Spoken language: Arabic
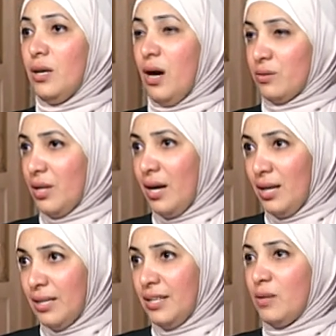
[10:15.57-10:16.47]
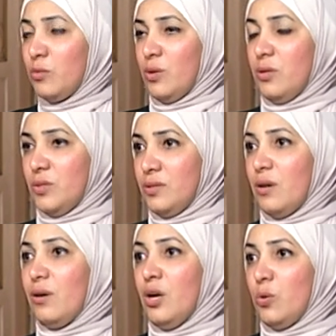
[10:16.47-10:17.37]
وعرضها على لجان
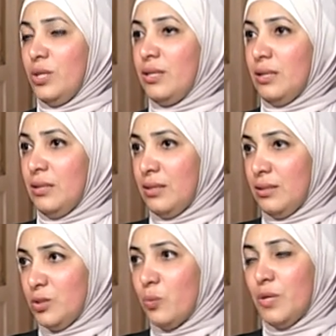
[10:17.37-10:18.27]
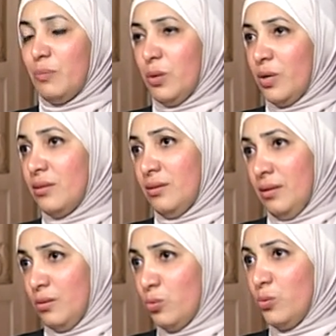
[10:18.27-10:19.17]
متخصصه آه، ثم بلوره
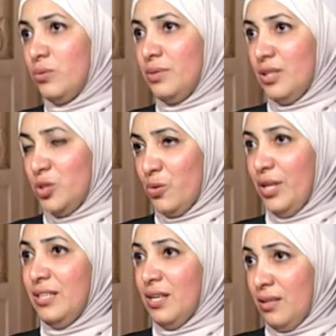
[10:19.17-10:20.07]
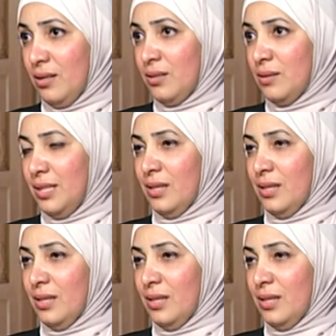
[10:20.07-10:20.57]
ردود شرعيه آه،